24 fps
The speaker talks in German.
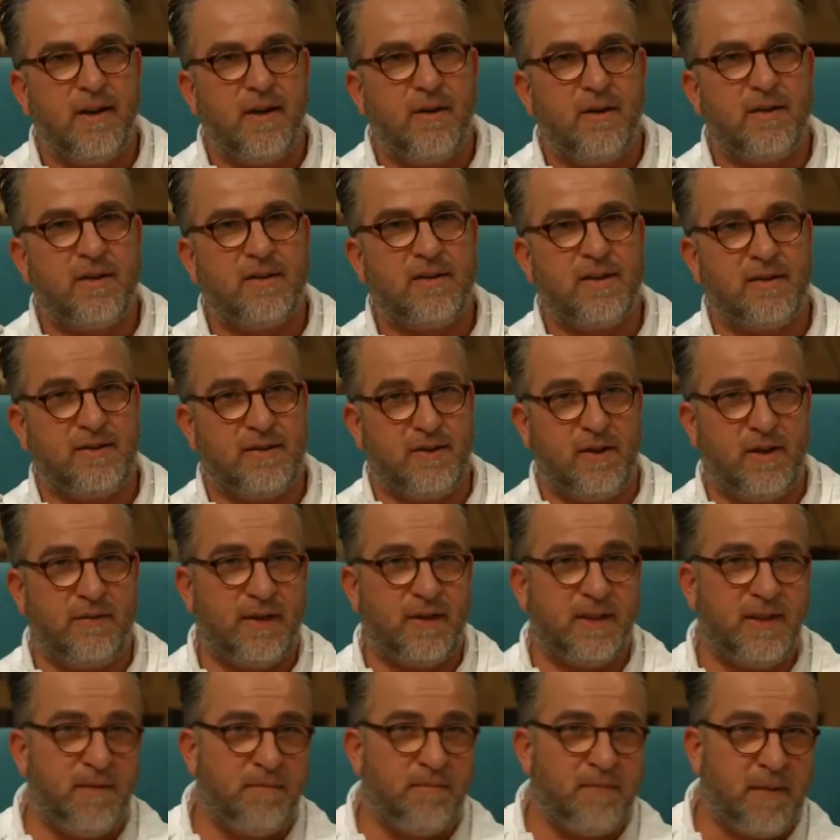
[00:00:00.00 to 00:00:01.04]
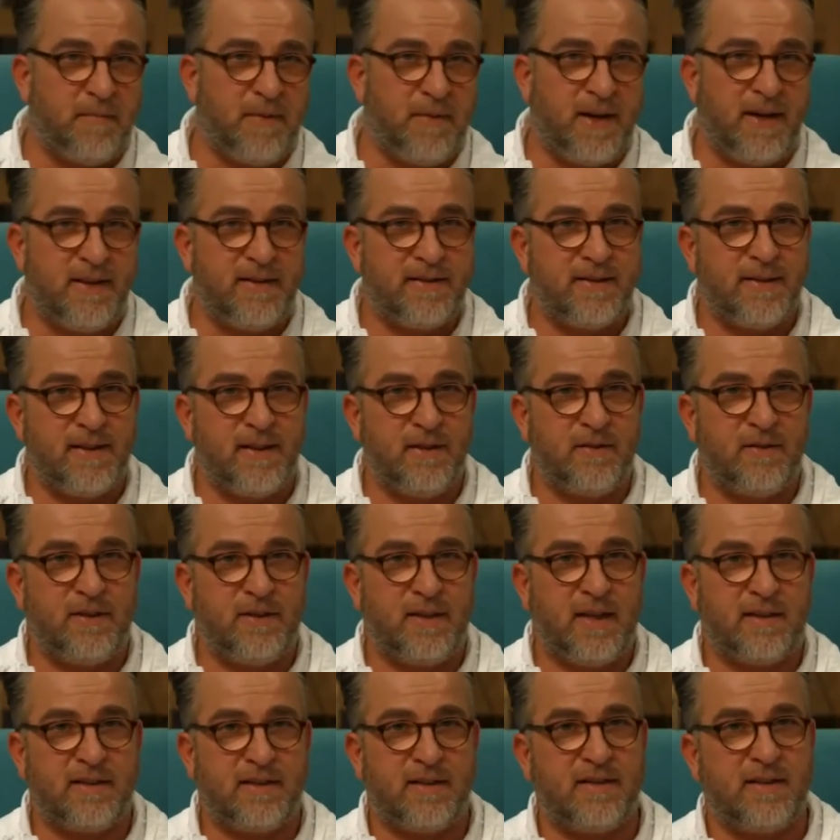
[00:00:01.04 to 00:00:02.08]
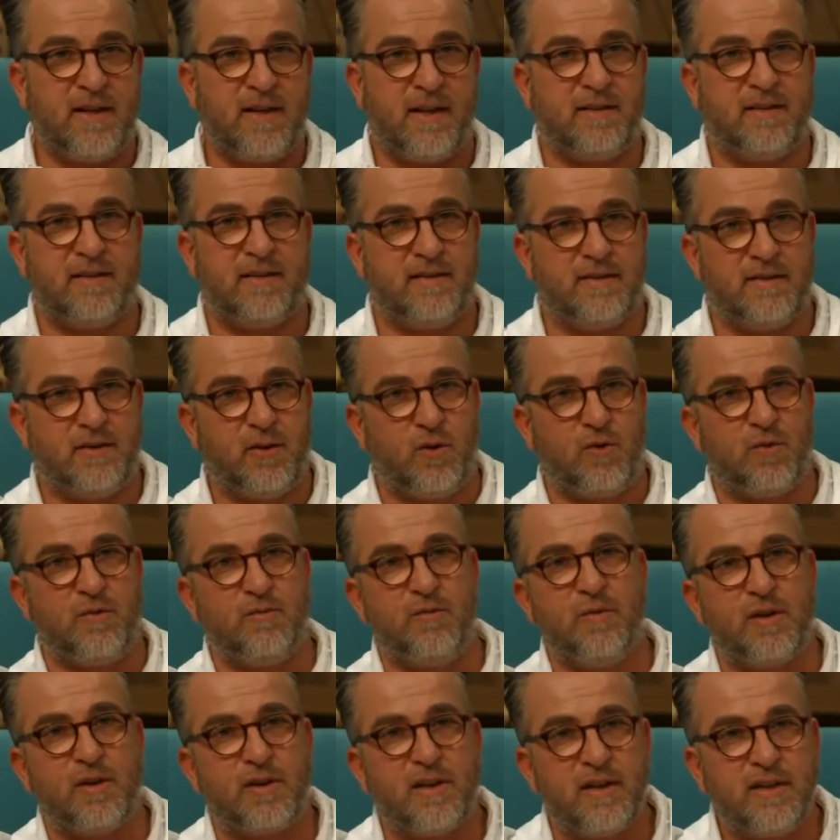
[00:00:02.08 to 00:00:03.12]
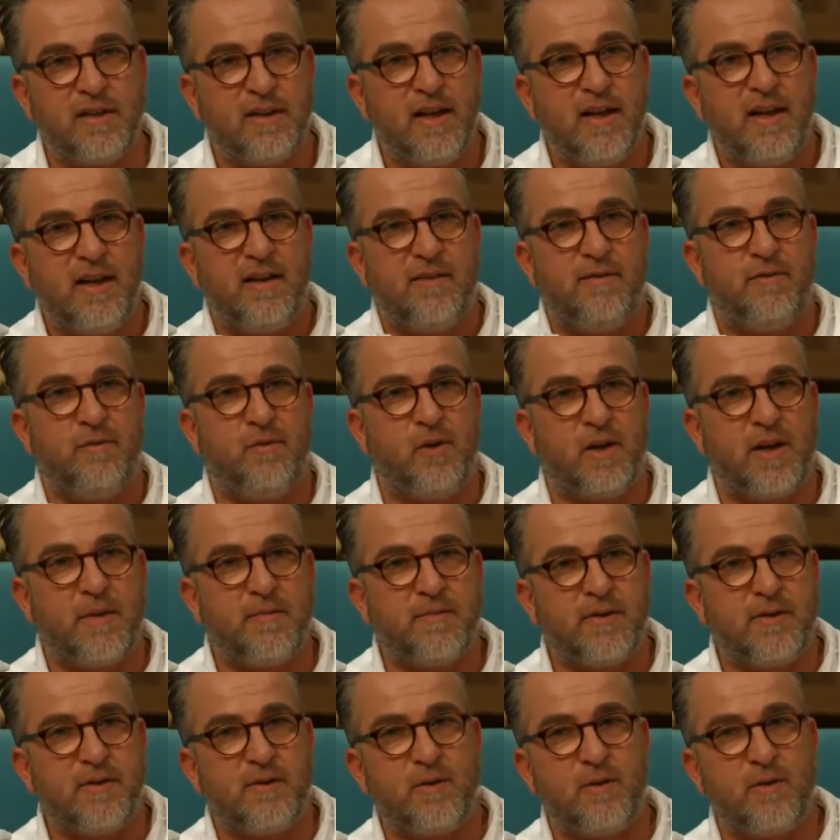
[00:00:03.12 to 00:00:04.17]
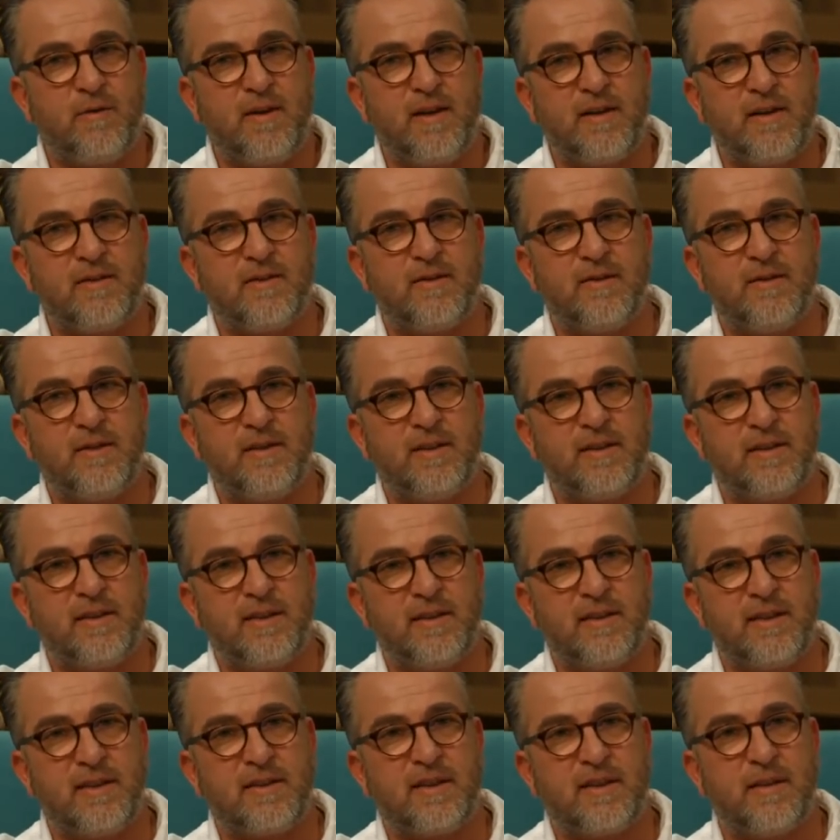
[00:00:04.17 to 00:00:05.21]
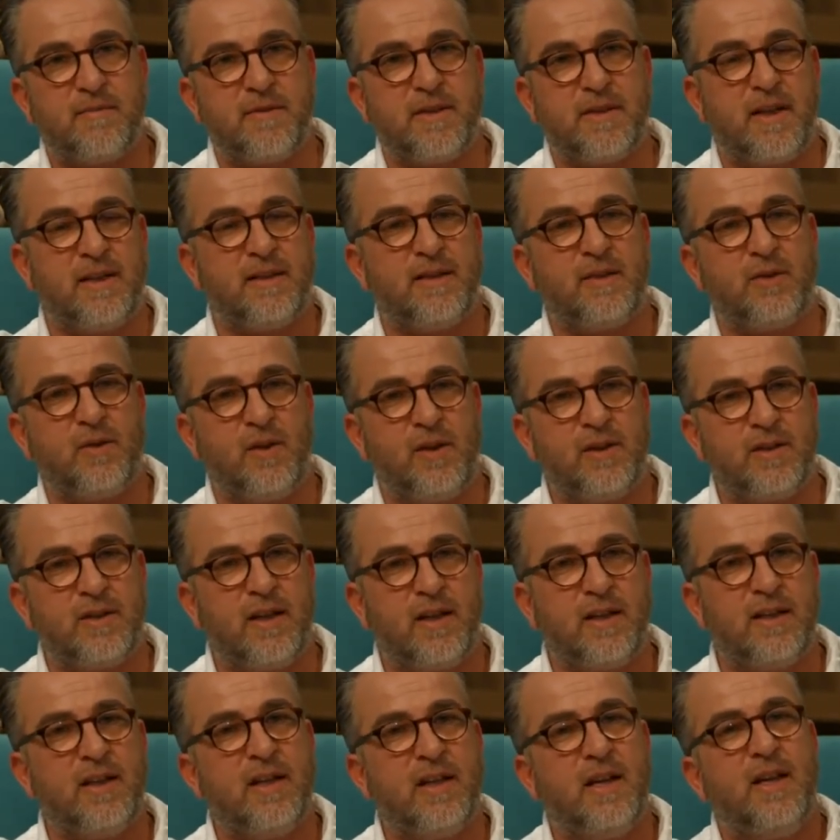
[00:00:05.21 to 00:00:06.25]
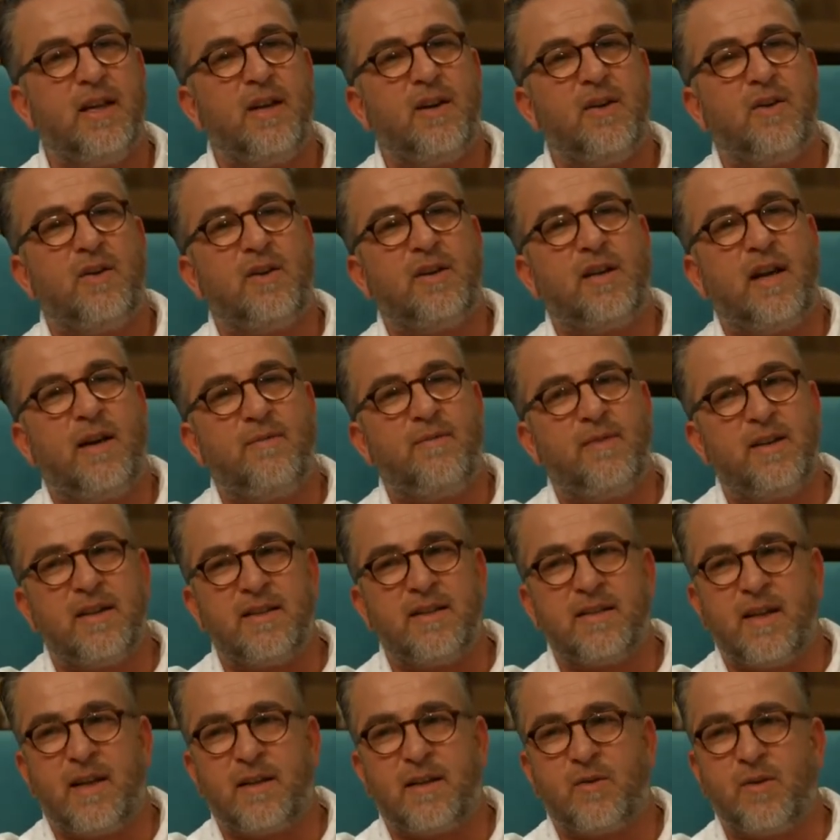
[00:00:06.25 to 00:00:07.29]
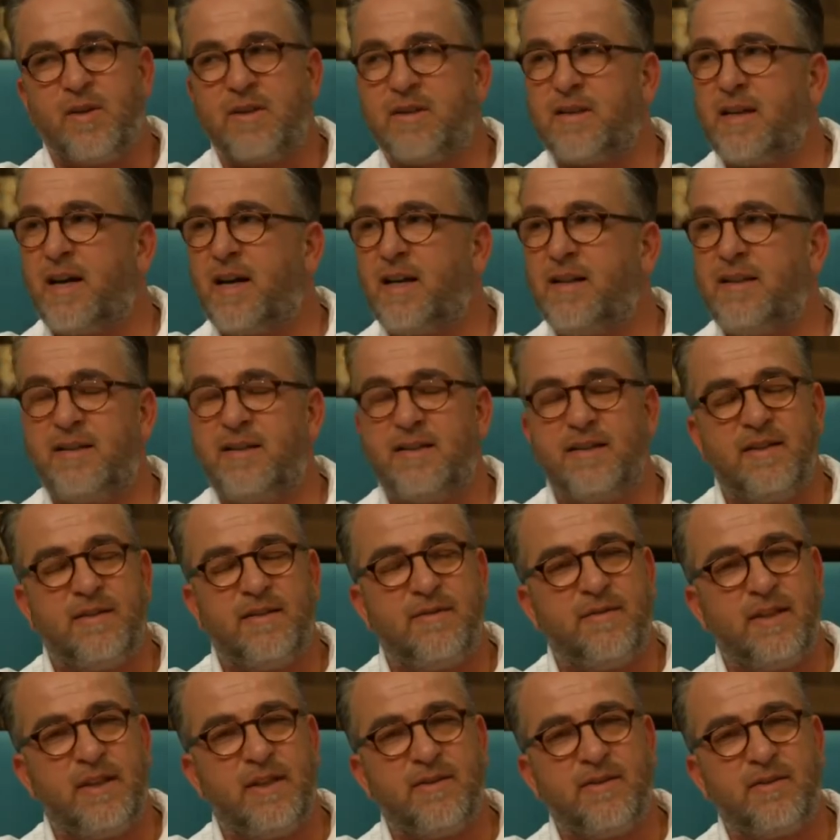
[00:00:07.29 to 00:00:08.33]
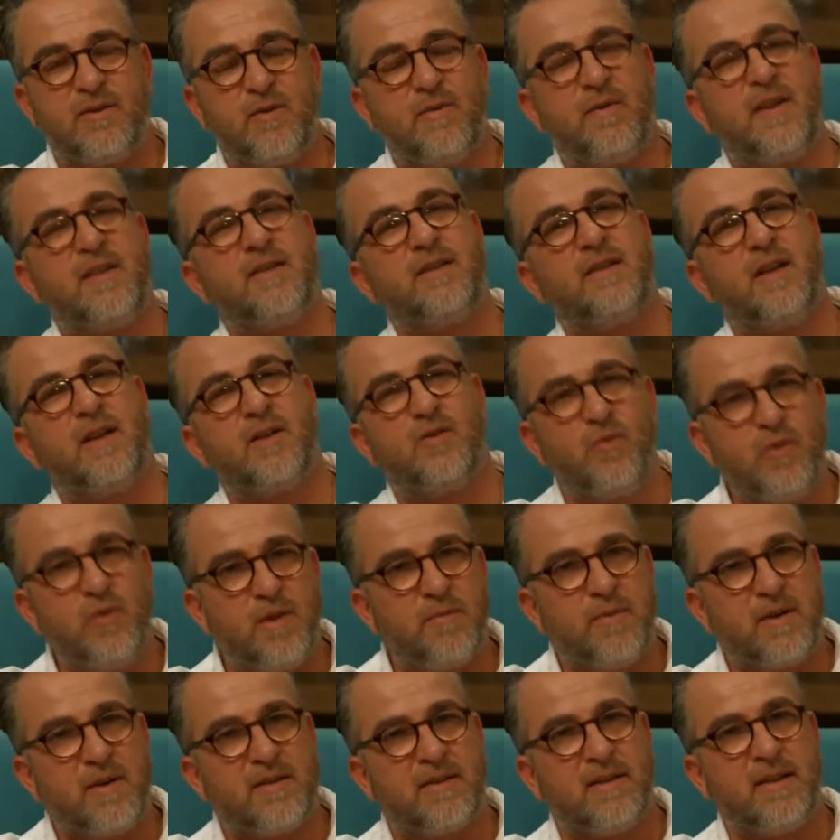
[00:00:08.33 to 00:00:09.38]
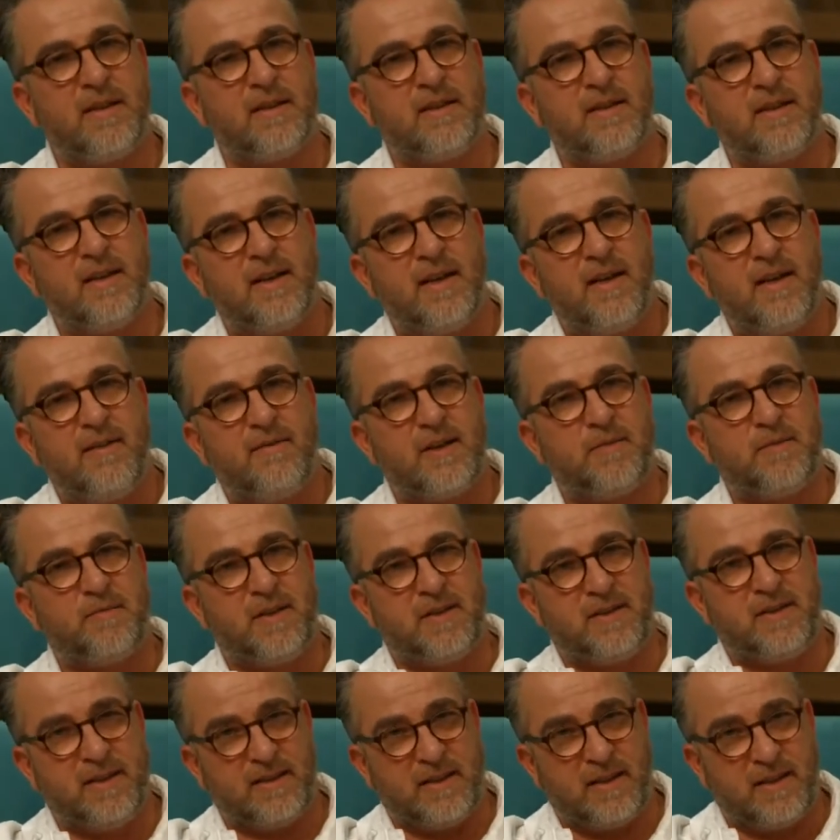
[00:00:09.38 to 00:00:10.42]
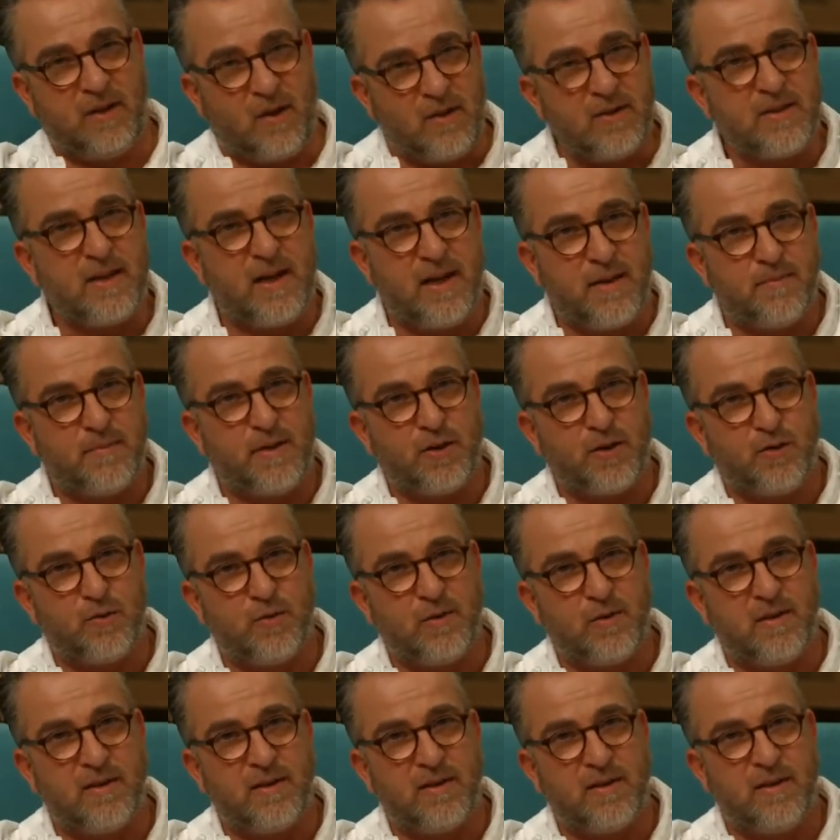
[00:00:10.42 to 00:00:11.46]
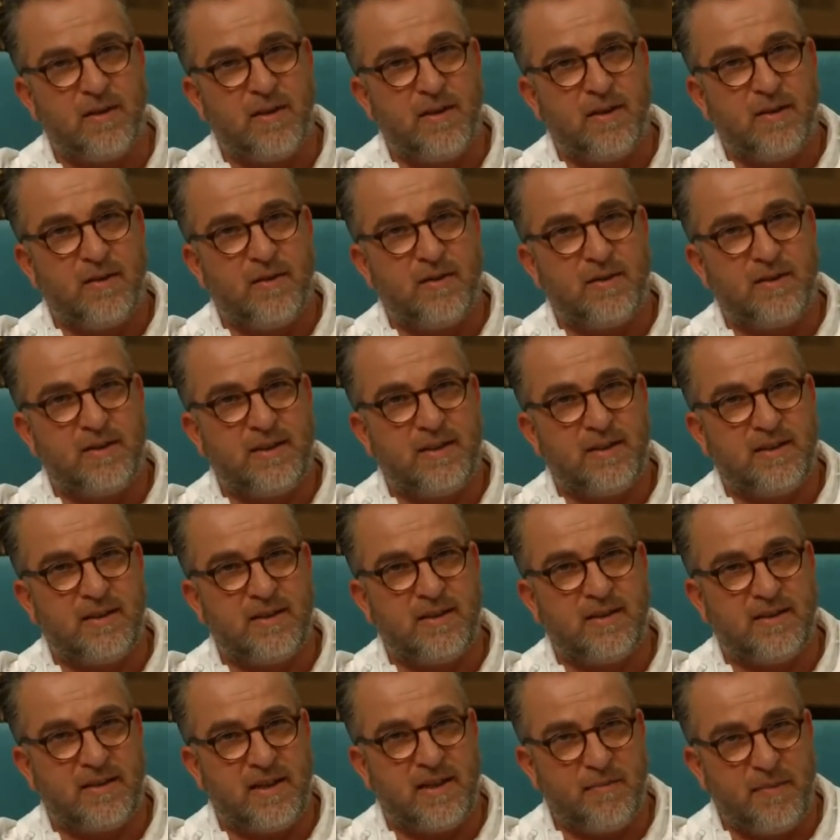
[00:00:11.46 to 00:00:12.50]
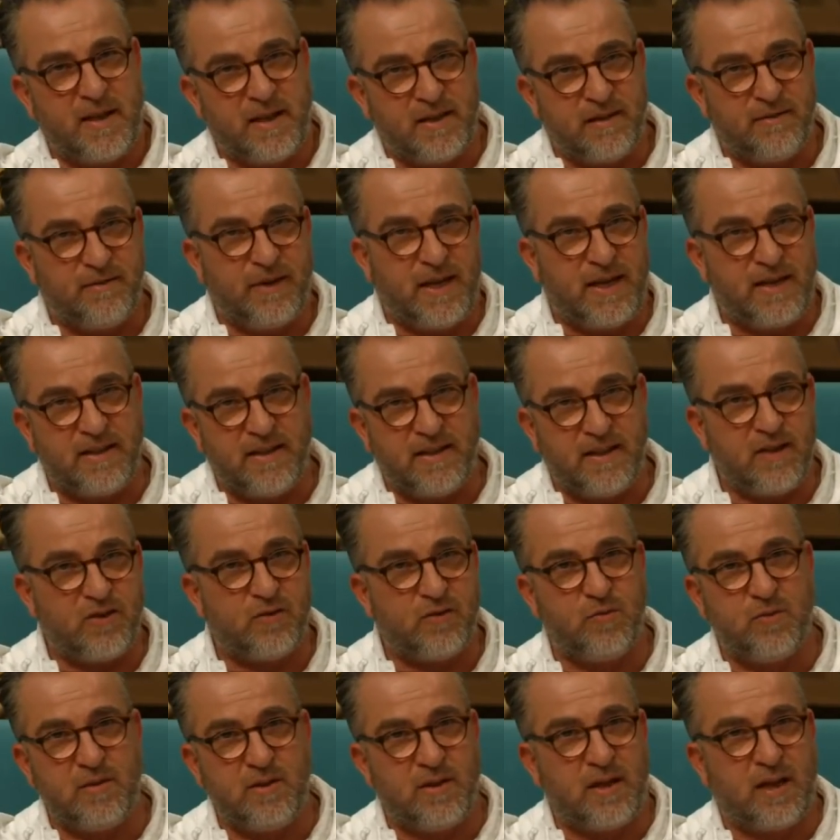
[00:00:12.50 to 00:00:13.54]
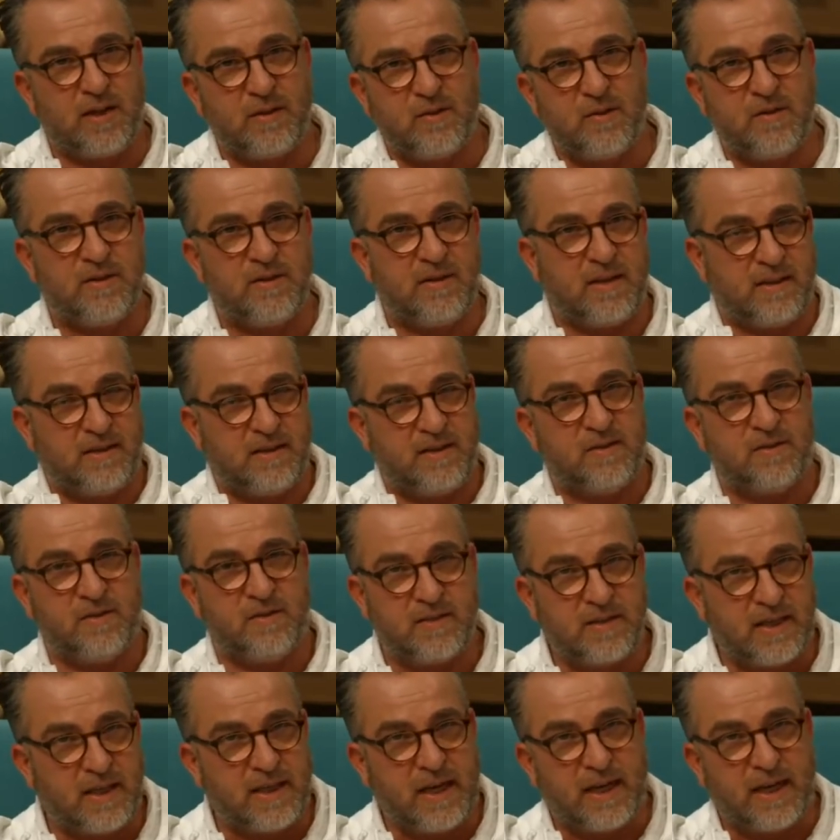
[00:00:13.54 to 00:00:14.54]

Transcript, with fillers: Und das hat sie irgendwann ihrem Papa erzählt und der hat gesagt, das ist doch unmöglich, wo gibt es denn sowas? Und äh, das es halt in Deutschland. Und da haben wir gesagt, kurzerhand, äh, wenn sowas in der Schule passiert, was passiert dann außerhalb der Schule? Und dieses Thema Gewalt in der Schule hat, uns, hat es uns dann